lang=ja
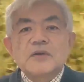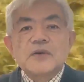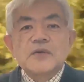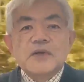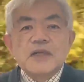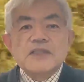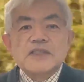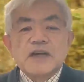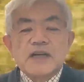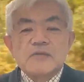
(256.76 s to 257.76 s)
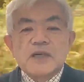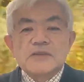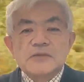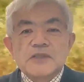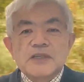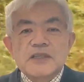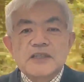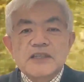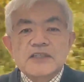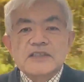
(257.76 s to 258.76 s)
という感じは、まあ正直言っ
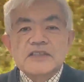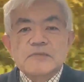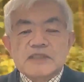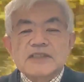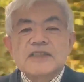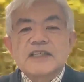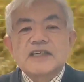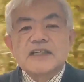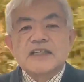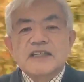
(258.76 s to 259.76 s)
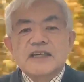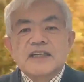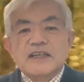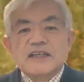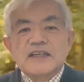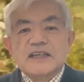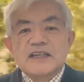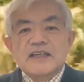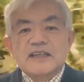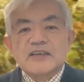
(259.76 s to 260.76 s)
てしてます。
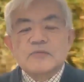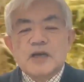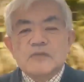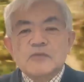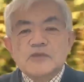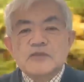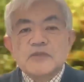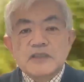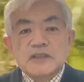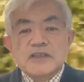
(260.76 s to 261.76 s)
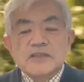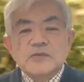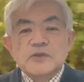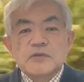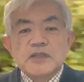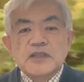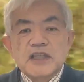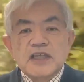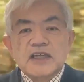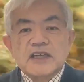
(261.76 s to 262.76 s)
えー、まあ、もう趣味、鉄道趣味っ
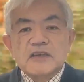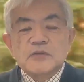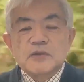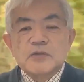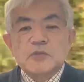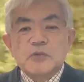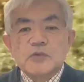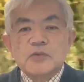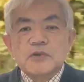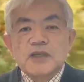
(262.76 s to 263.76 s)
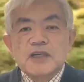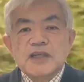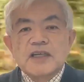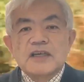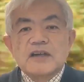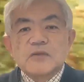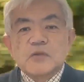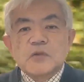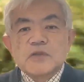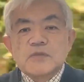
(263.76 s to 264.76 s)
て、特にもう本当に、あの、
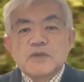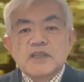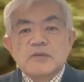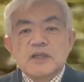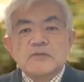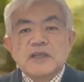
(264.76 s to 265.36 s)
個人みんなバラ